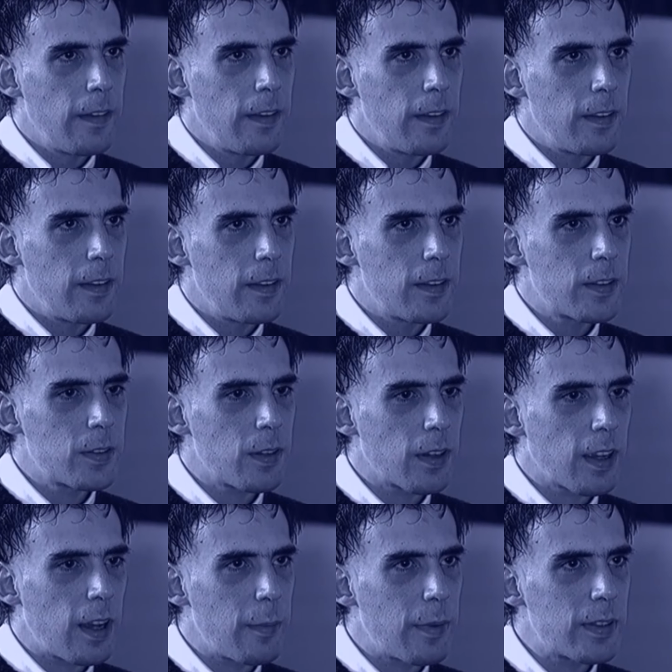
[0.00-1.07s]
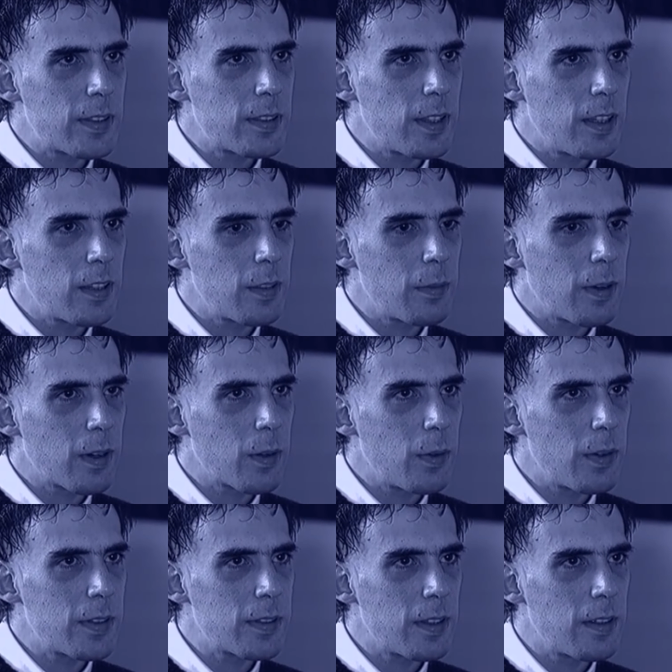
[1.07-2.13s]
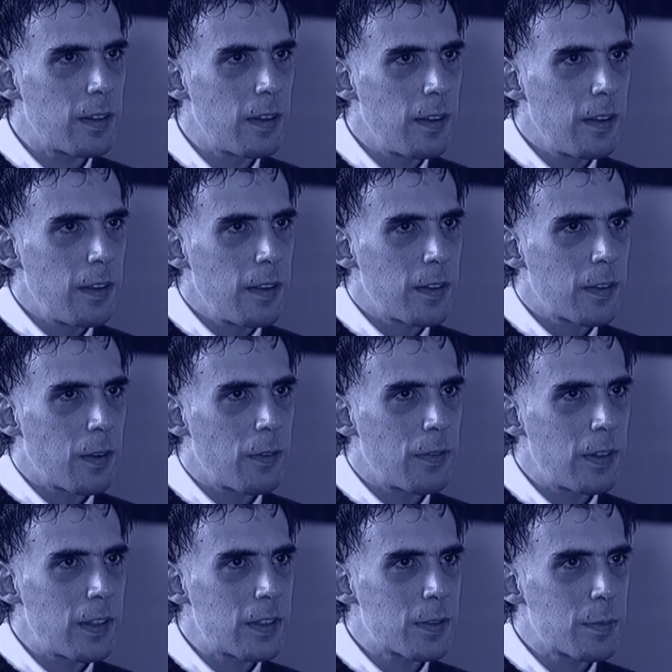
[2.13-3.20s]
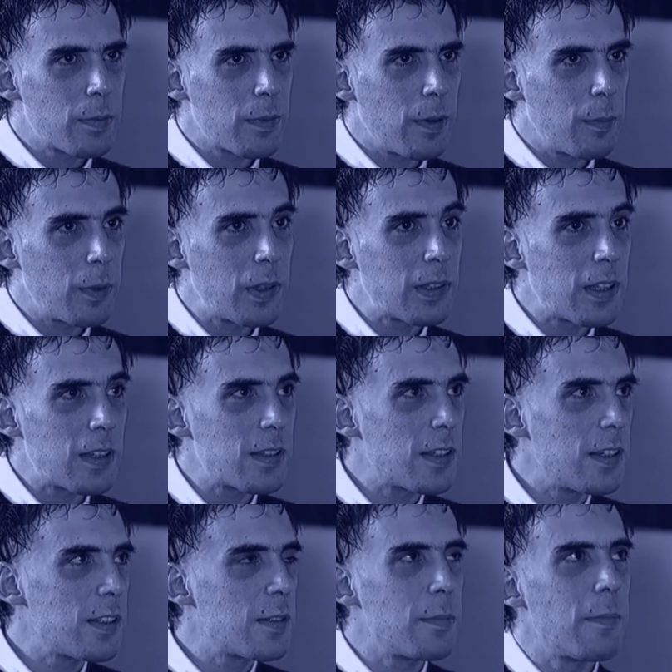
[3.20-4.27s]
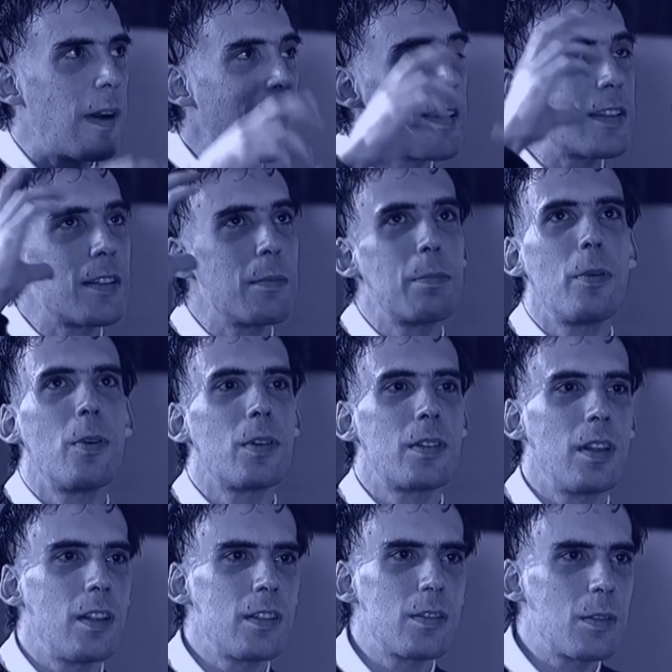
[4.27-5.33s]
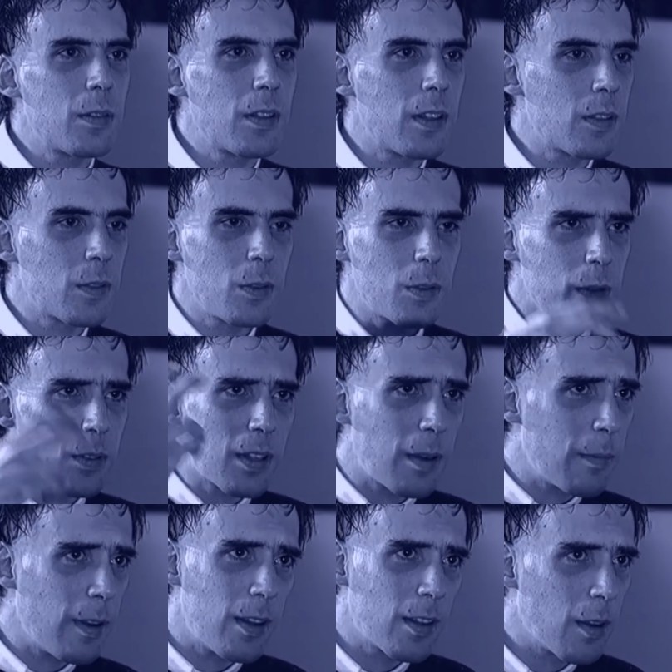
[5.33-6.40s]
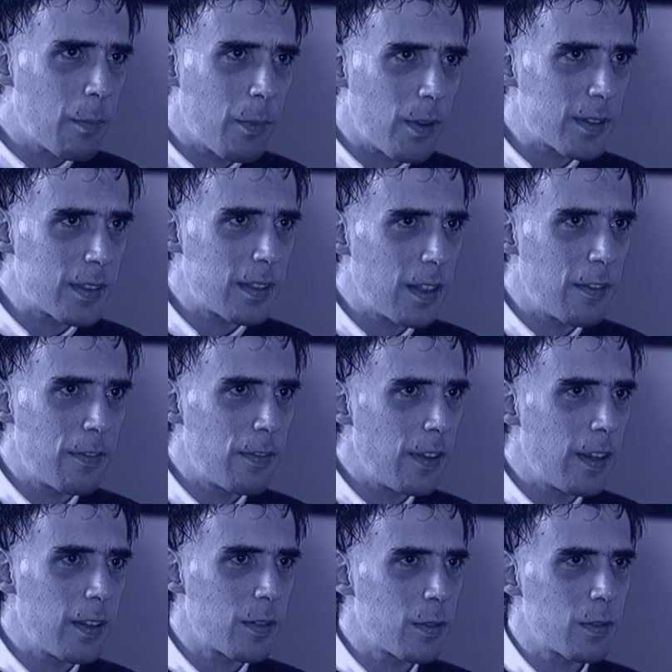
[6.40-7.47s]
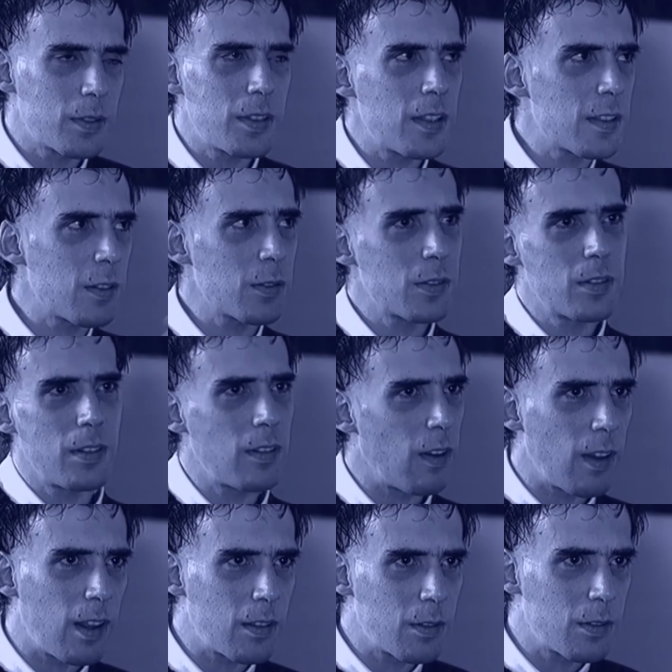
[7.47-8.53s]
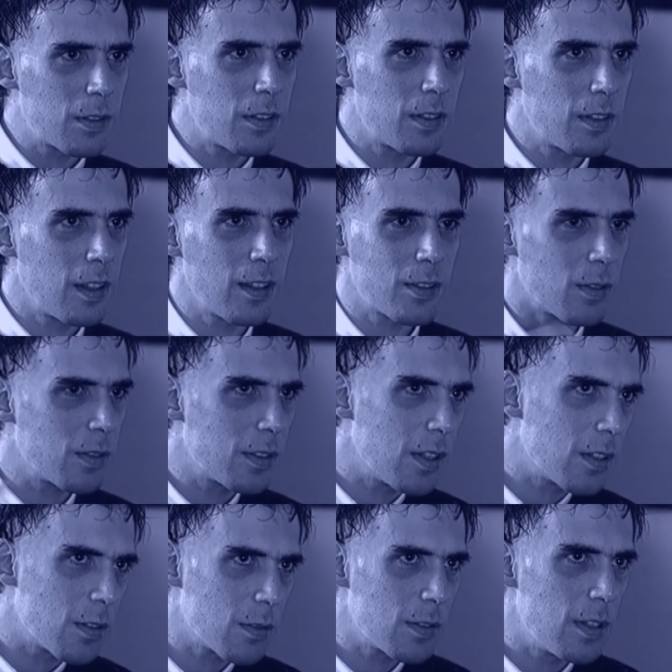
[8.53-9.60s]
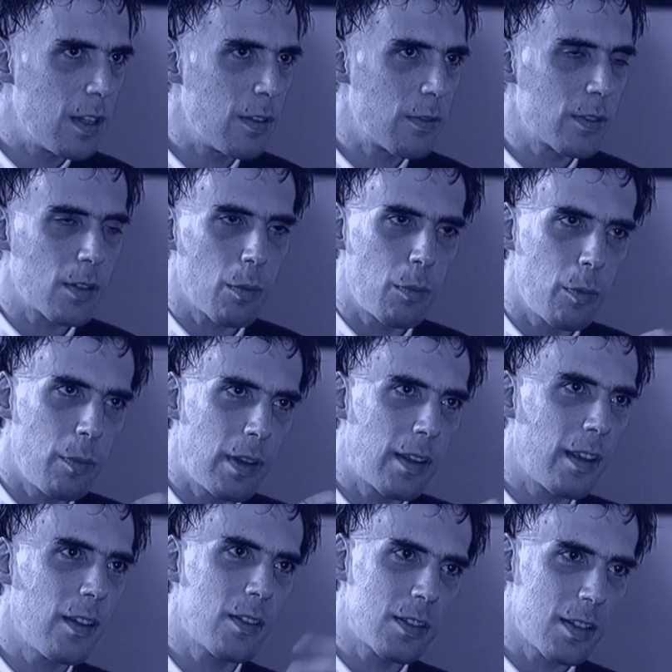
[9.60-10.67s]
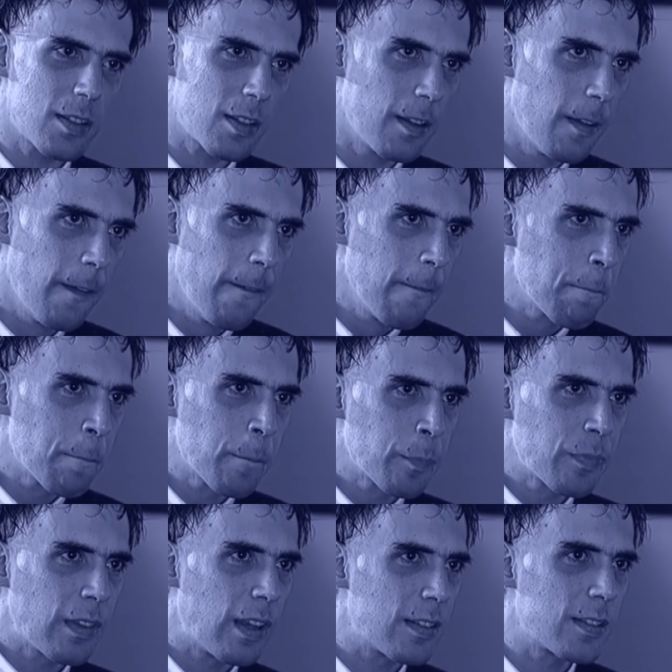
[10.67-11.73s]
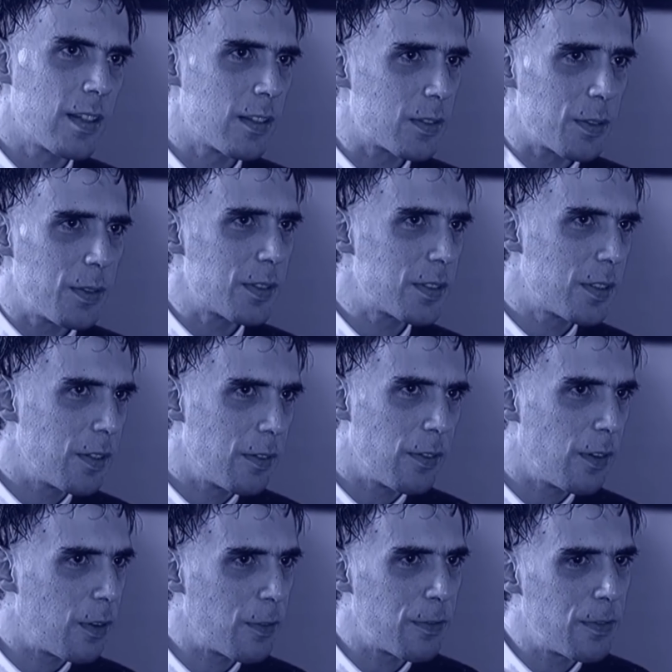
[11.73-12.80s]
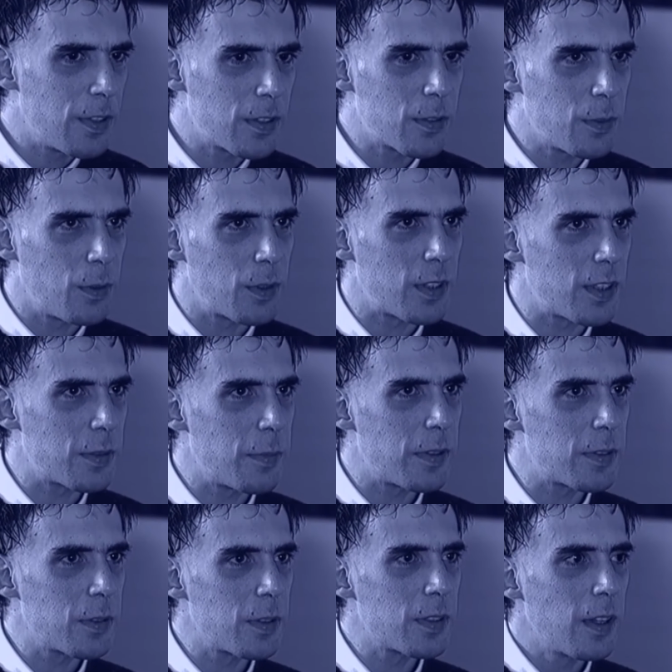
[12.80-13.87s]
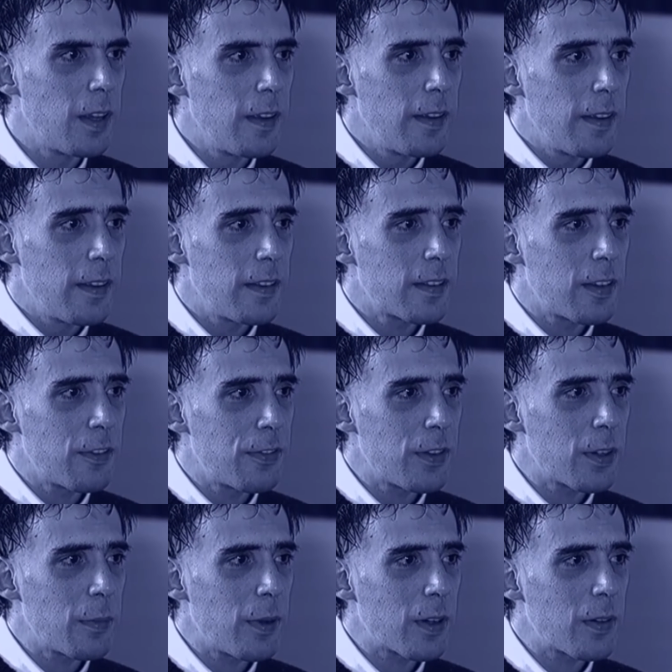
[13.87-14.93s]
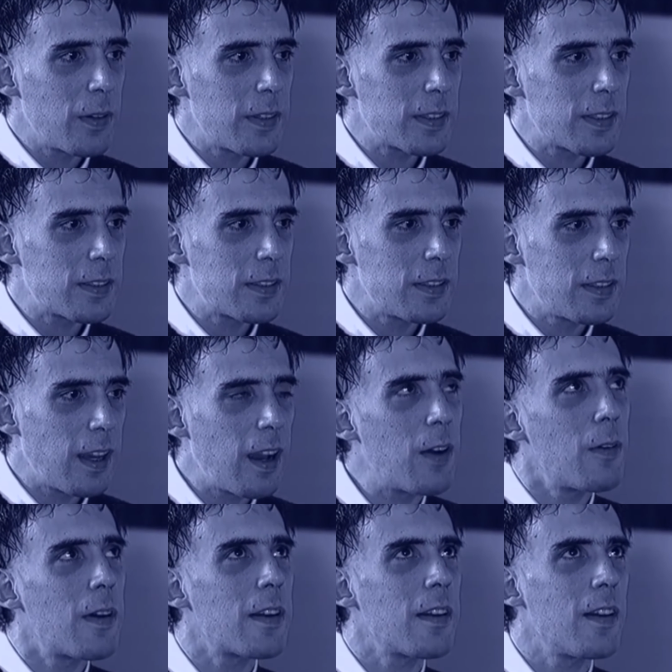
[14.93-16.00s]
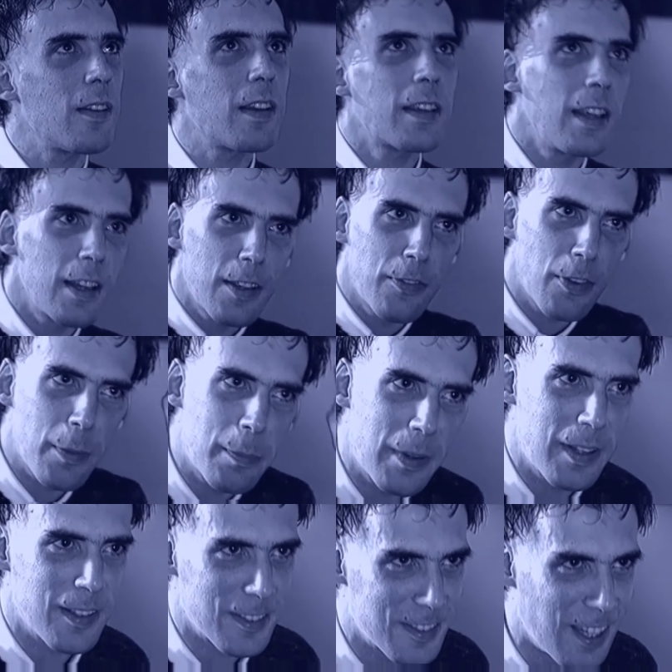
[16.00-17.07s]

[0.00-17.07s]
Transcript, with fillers: E isso acaba sendo uma coisa talvez para muita gente mais importante do que todo o trabalho que eu possa ter feito, seja ao lado dos Titãs, ou seja os livros que eu publiquei, ou seja uhum. as canções que eu fiz com outras pessoas. Então fica uma coisa assim, ah, o Arnaldo é aquele que foi preso,